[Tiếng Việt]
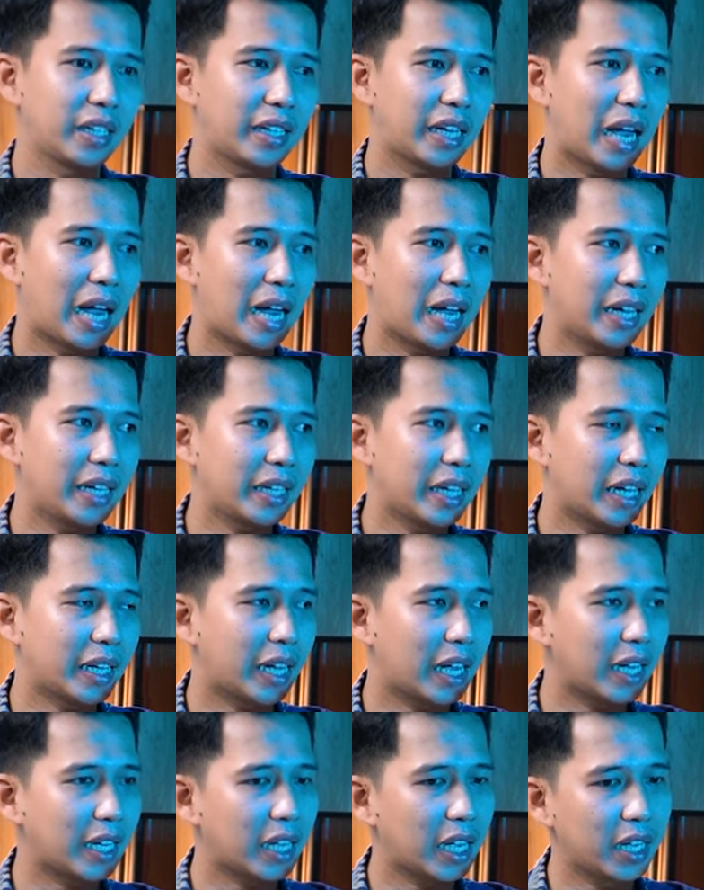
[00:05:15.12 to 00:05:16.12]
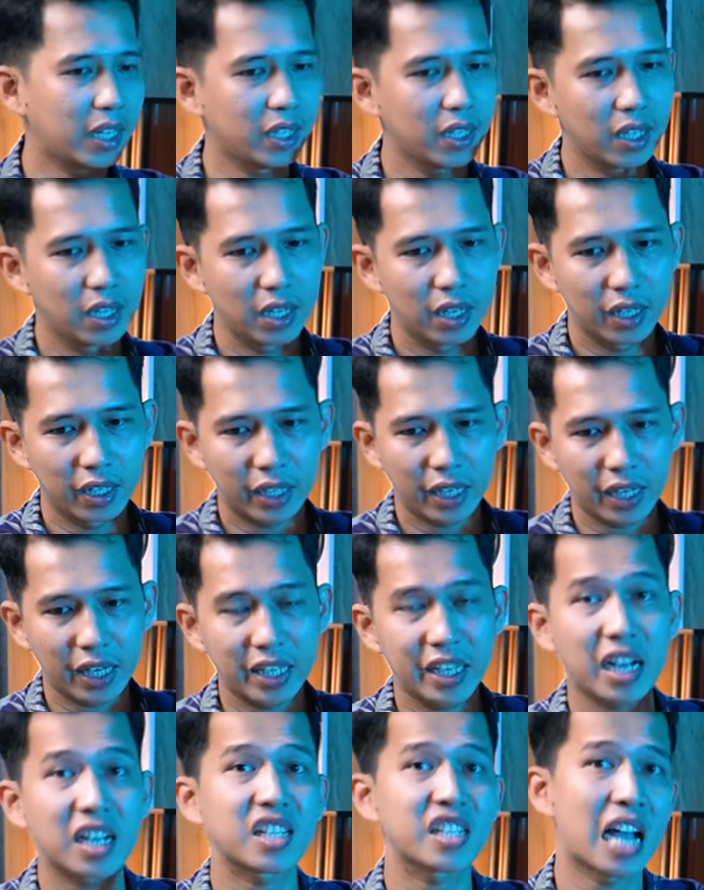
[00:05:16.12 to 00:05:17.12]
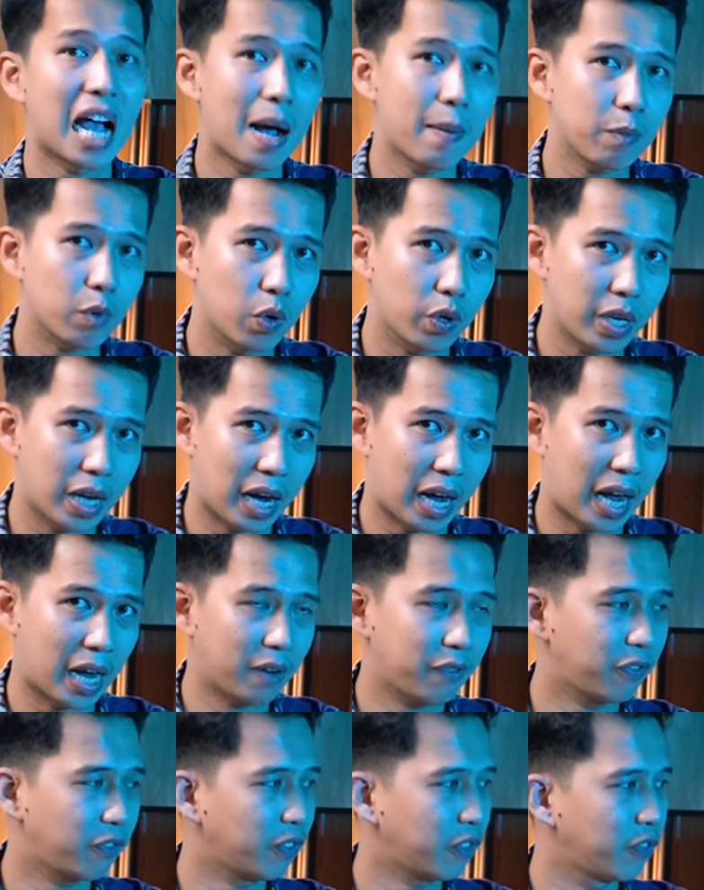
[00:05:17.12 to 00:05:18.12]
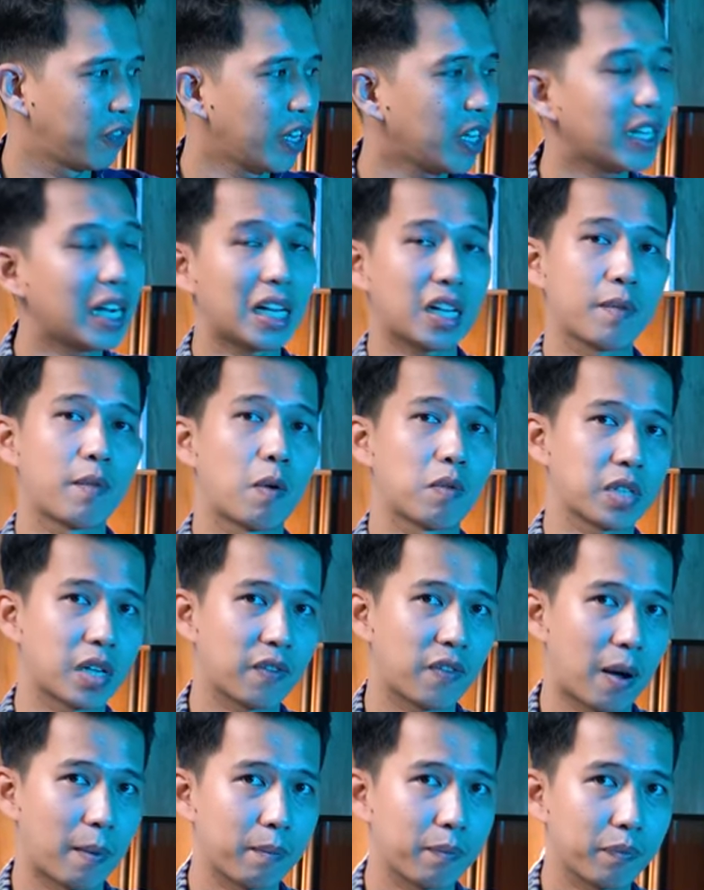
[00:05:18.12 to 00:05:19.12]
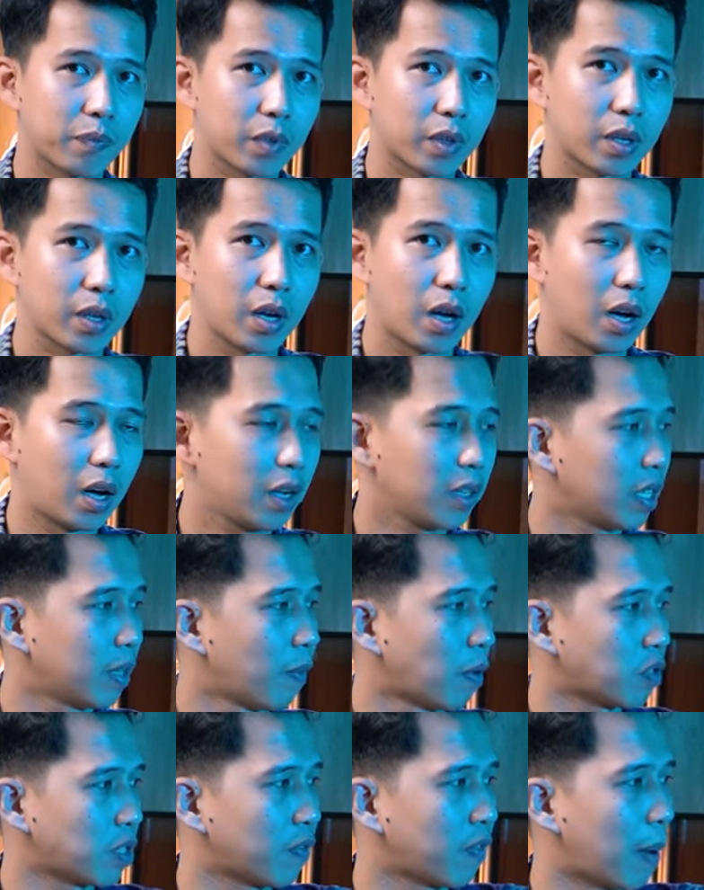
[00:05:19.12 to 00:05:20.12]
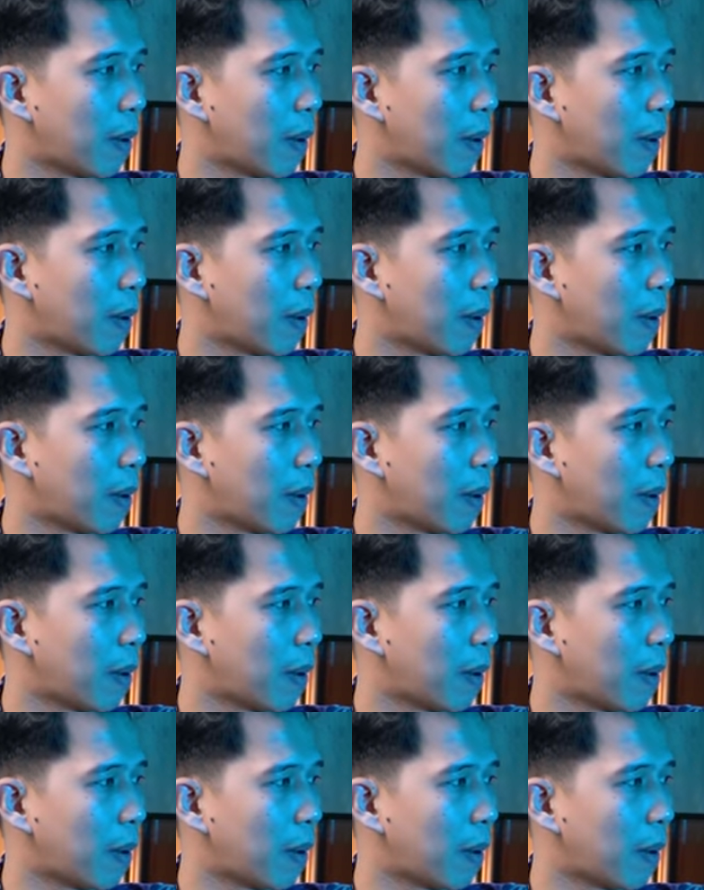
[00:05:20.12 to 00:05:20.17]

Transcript: cái cái cái cái cái cái chất xám của nhà hàng viết ra cho một sản phẩm đó, thì một sản